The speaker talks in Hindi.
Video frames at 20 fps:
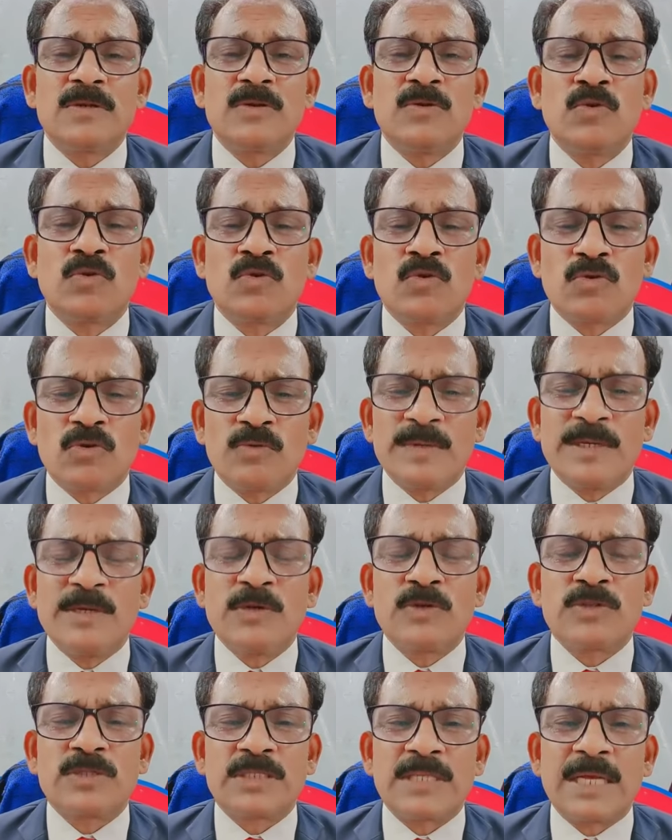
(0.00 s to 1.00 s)
लोगों को
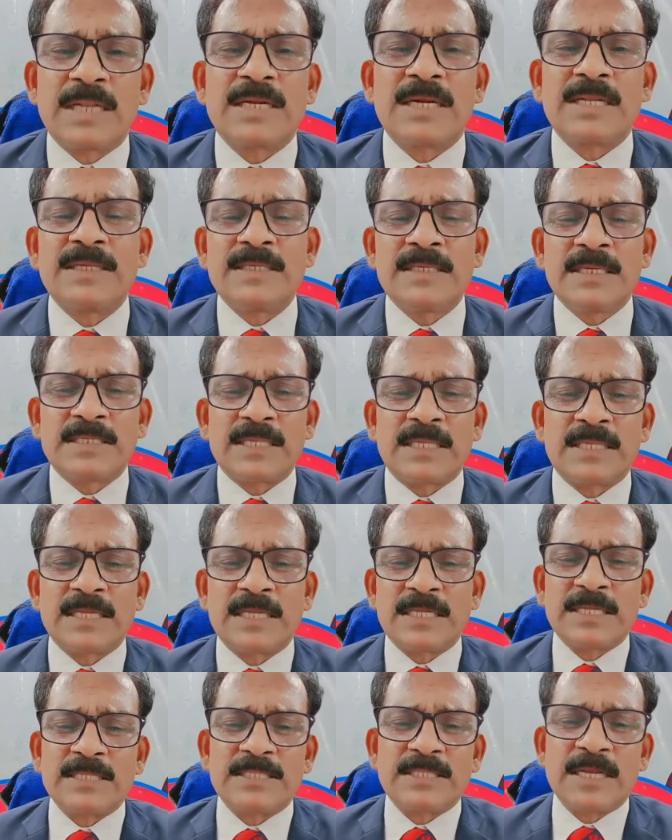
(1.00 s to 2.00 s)
वीडियो शेयर कर दीजिए चलते चलते